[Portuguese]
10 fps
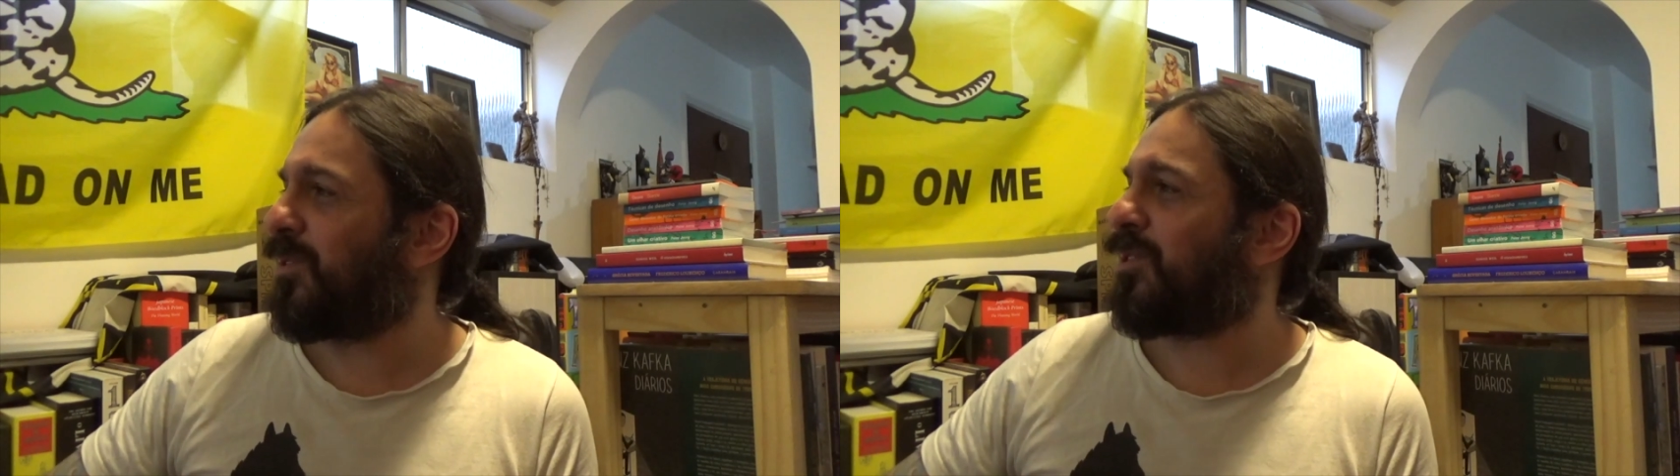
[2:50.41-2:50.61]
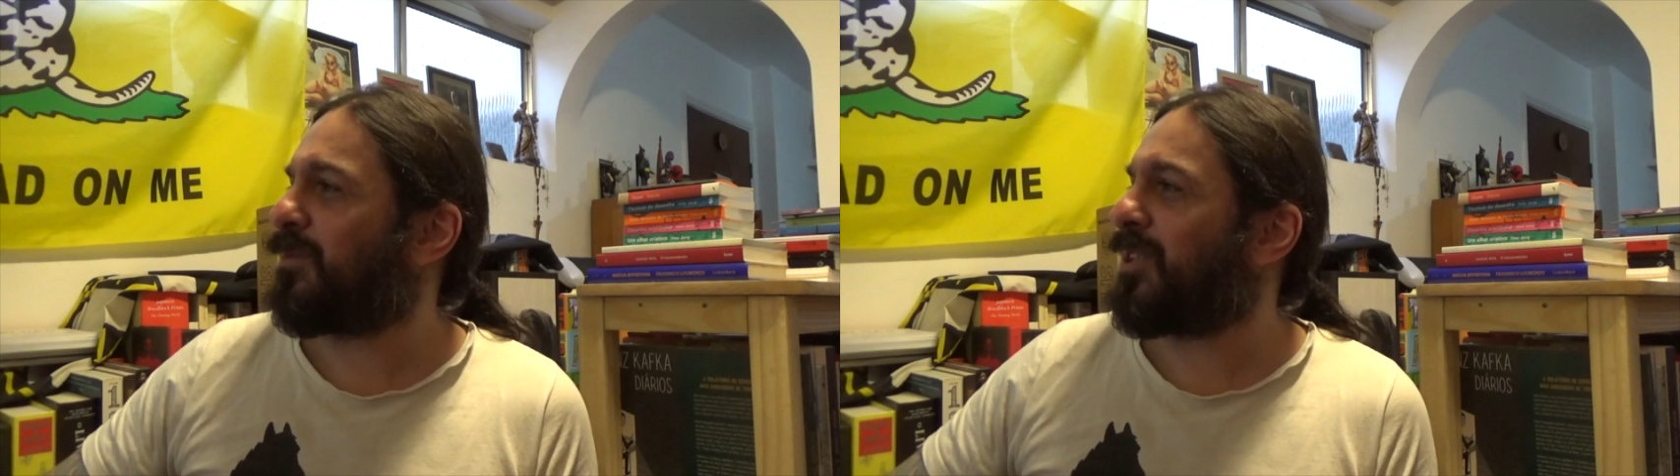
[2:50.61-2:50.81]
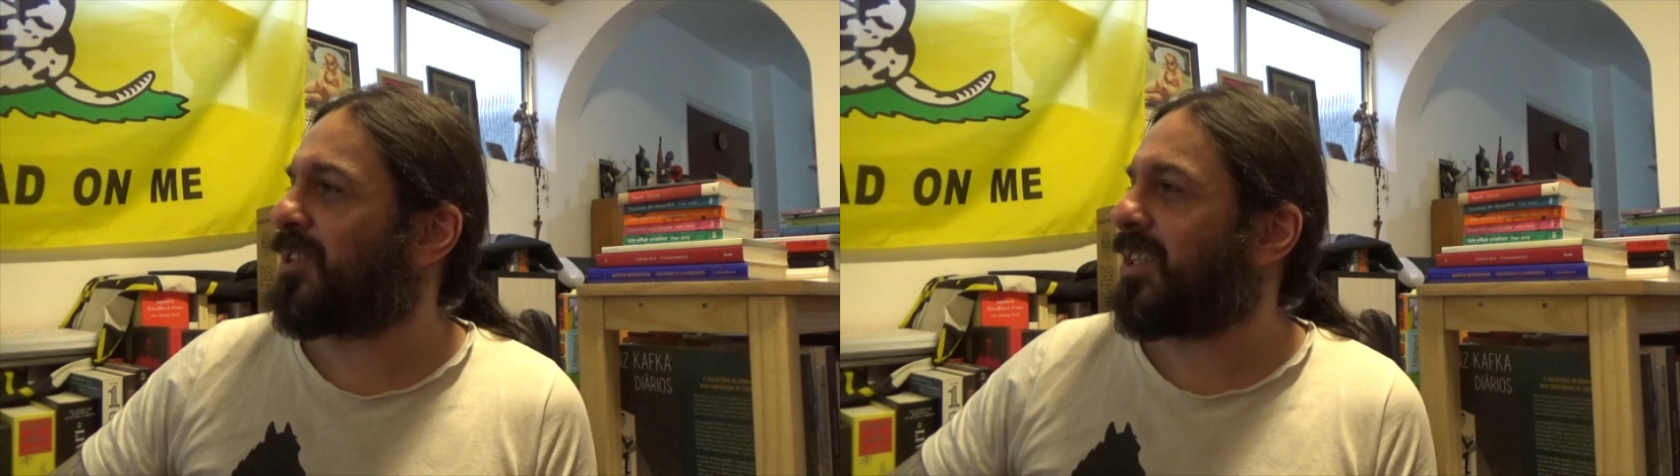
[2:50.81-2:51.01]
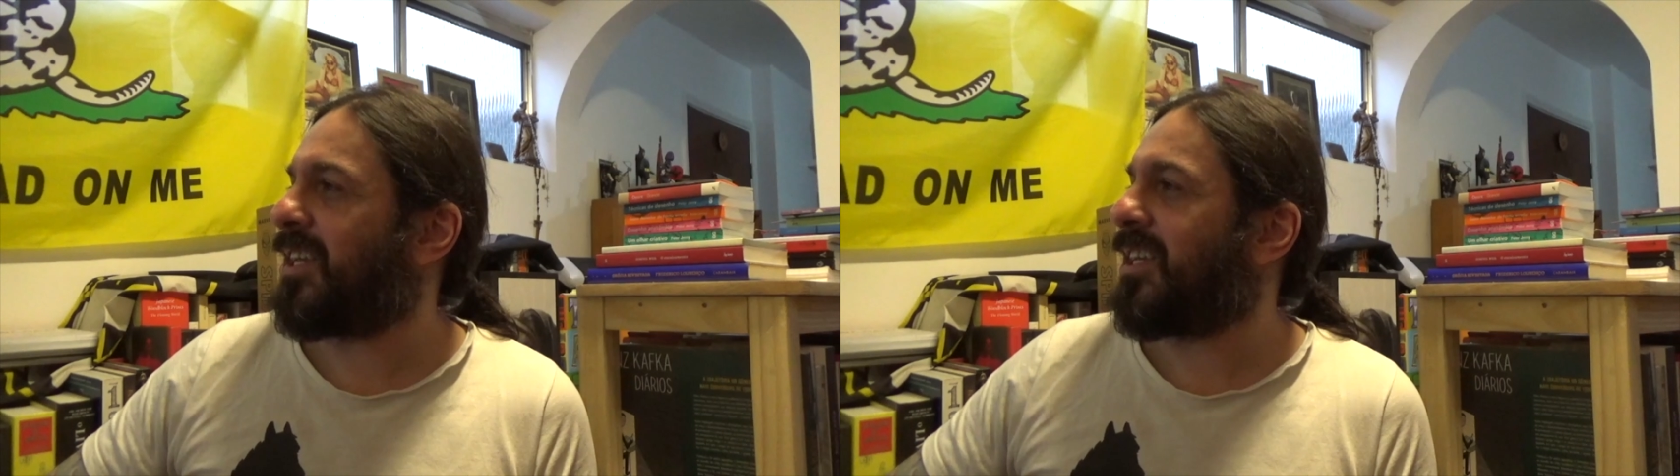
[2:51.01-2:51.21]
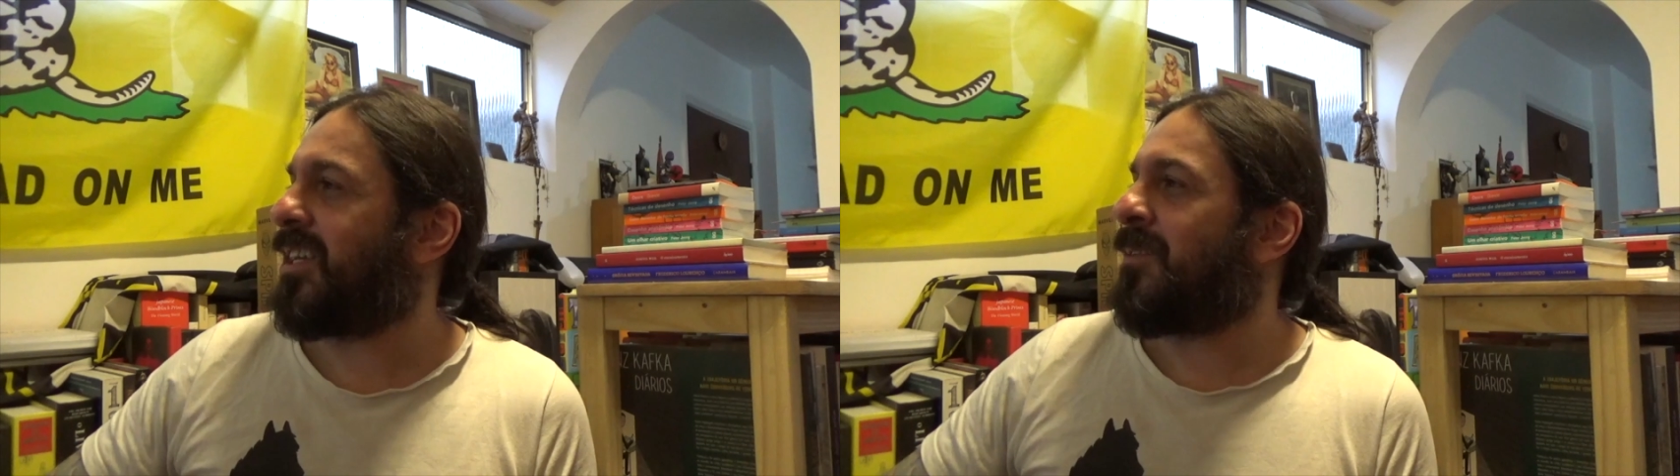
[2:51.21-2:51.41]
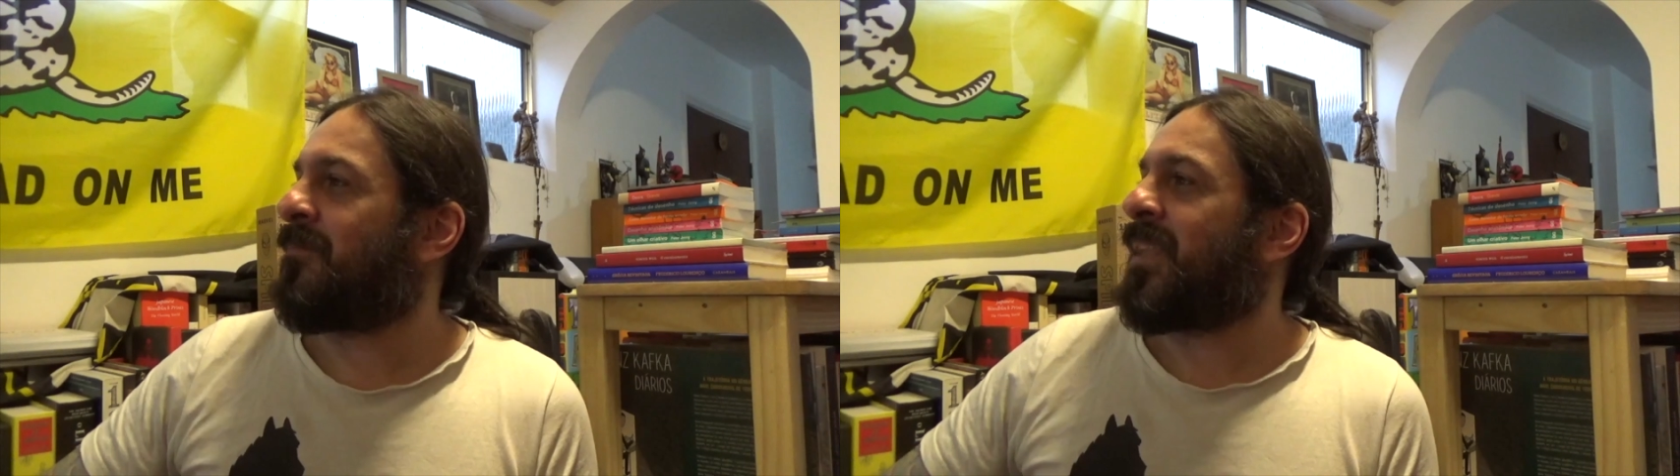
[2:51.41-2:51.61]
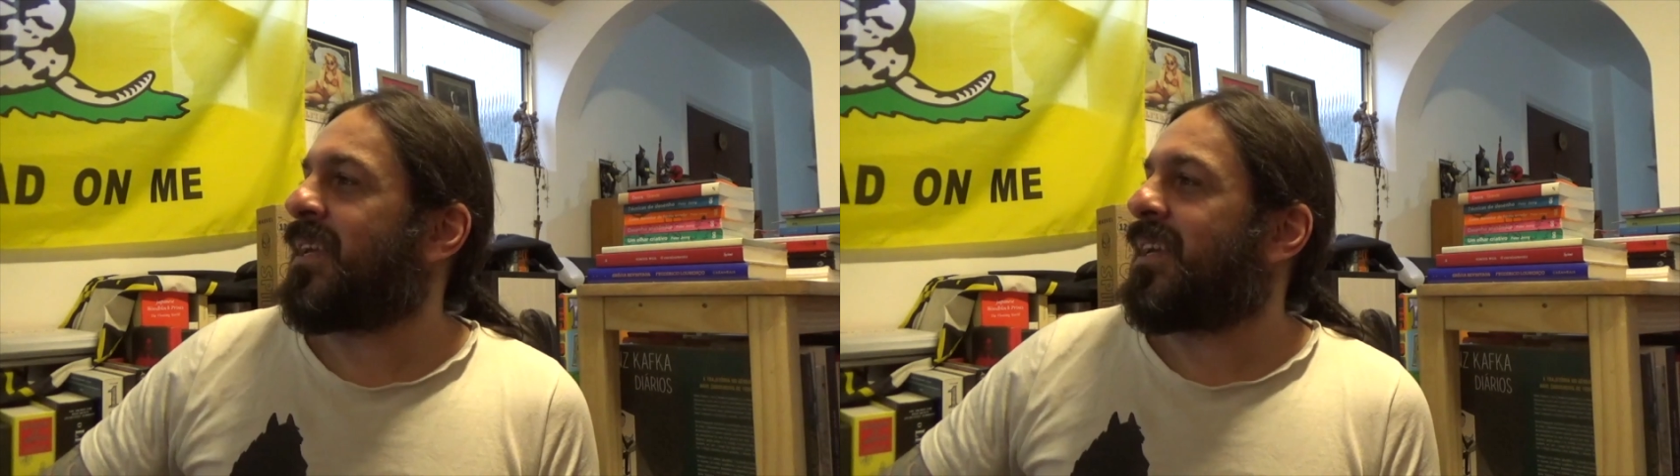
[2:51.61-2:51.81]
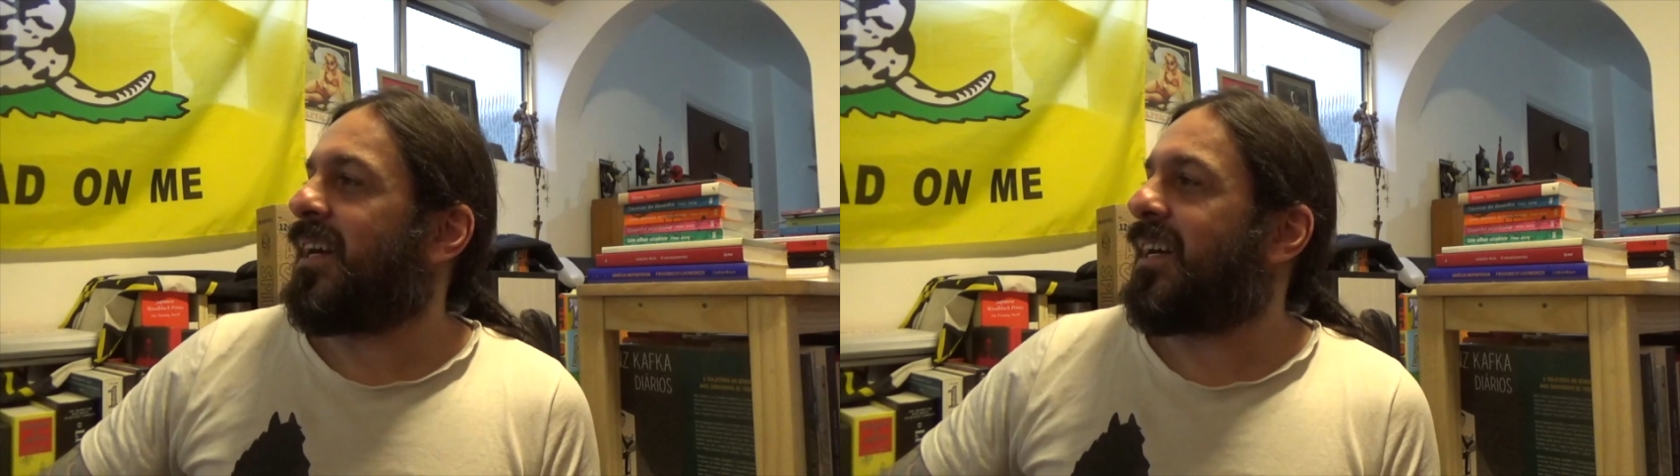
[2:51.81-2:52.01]
desperdicei
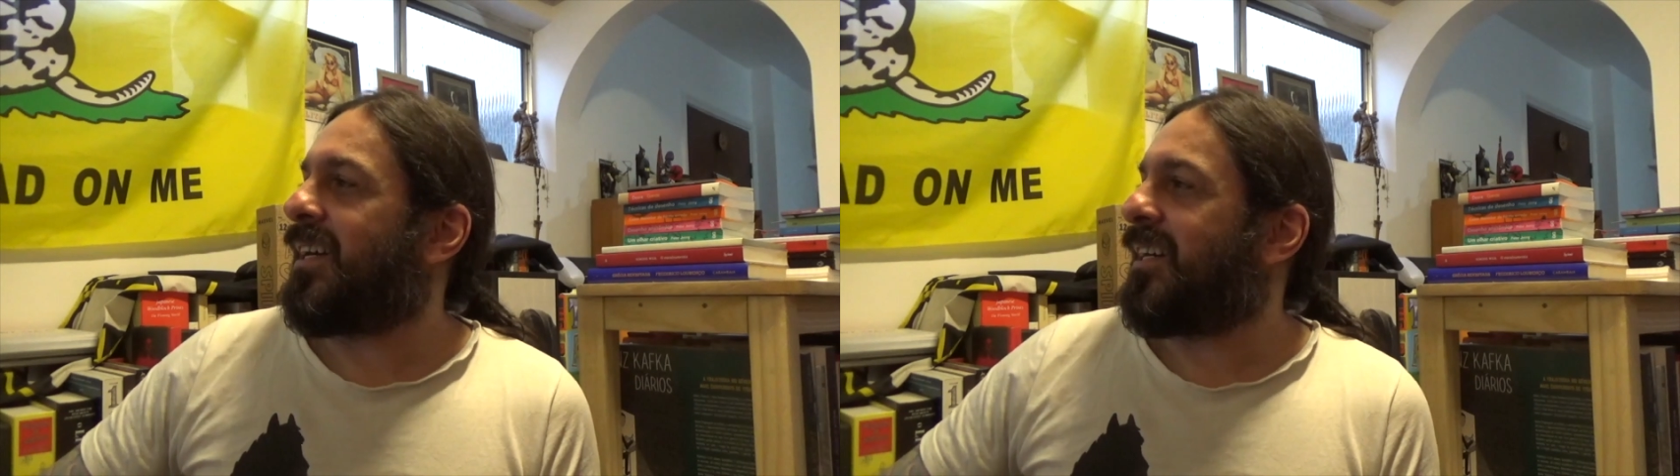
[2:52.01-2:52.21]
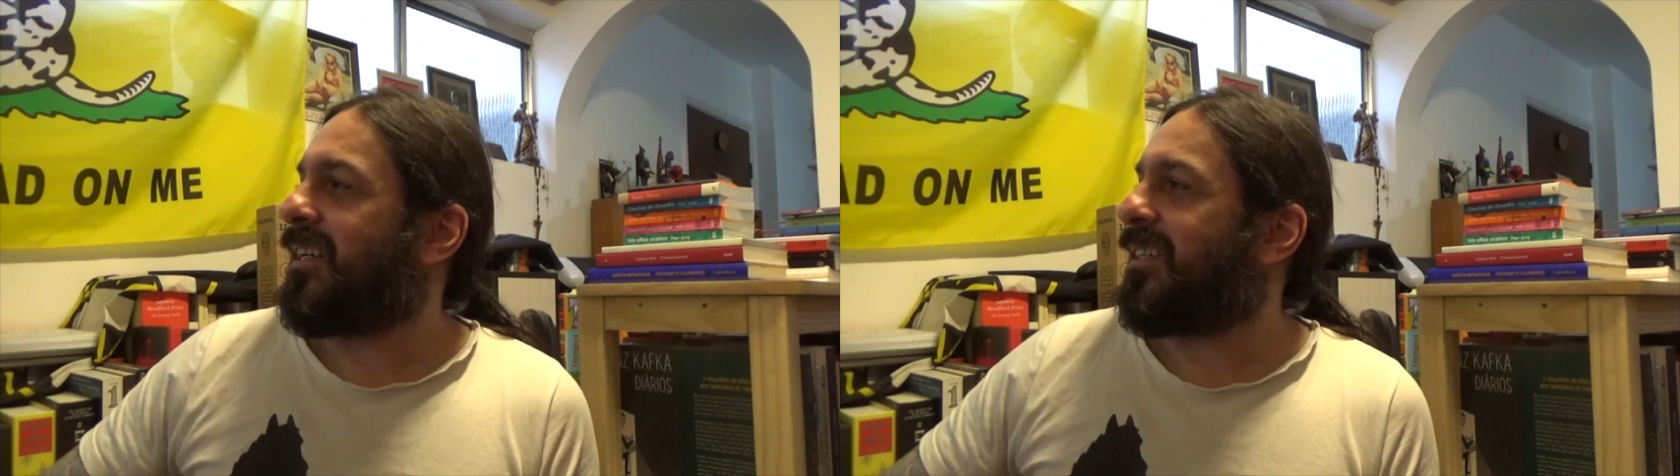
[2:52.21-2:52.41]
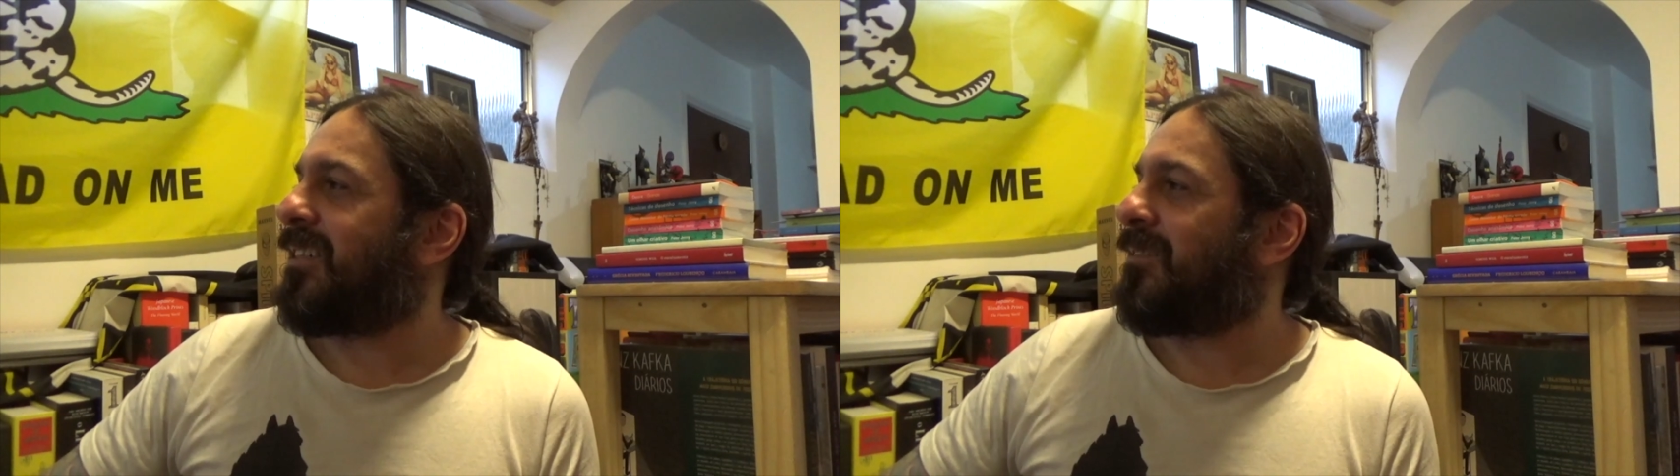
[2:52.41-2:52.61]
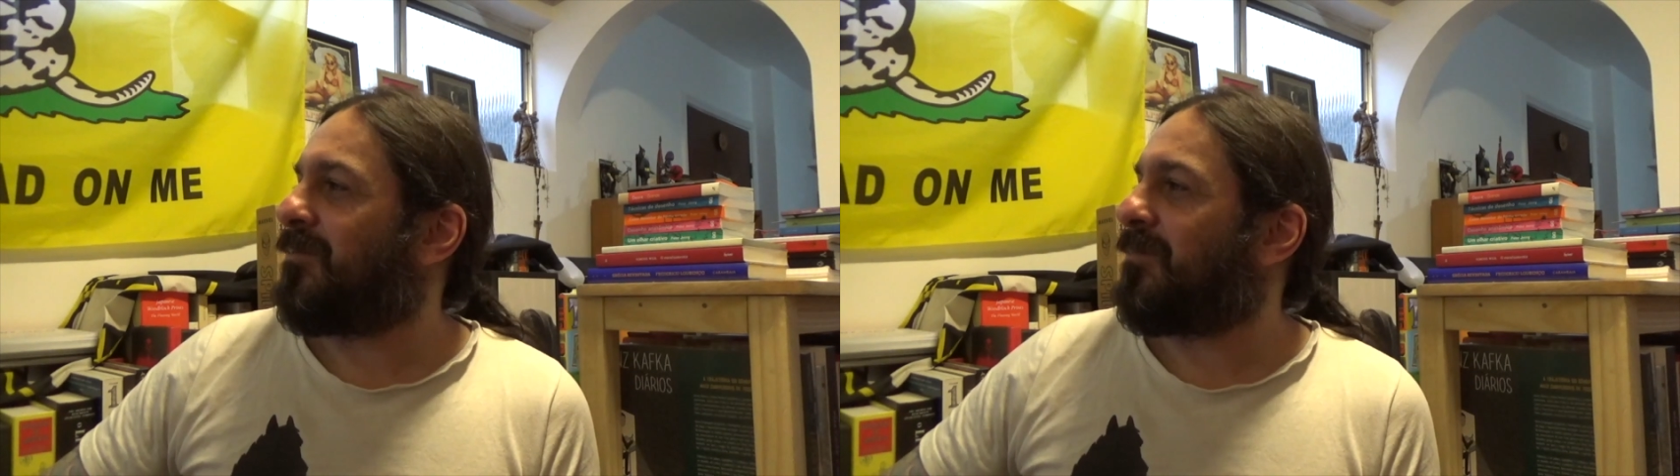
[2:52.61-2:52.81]
é,